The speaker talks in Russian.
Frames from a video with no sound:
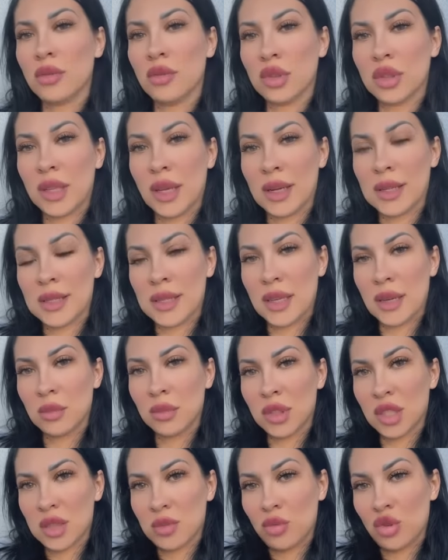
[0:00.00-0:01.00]
вот так с
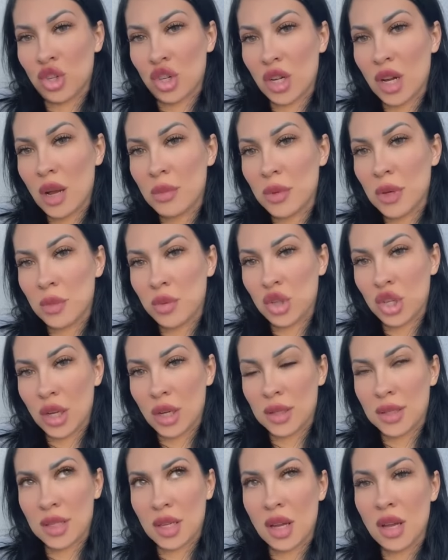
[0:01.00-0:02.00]
кем-то, с мужиками
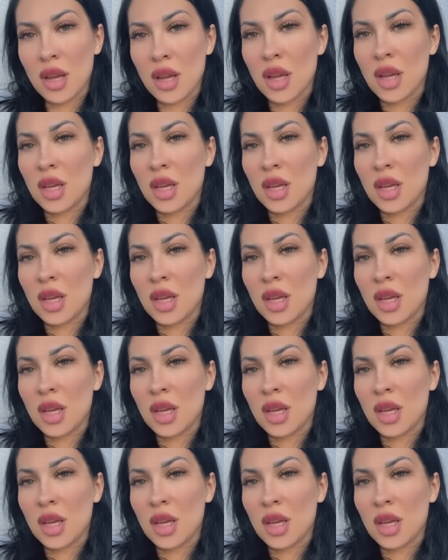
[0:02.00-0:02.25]
общаться.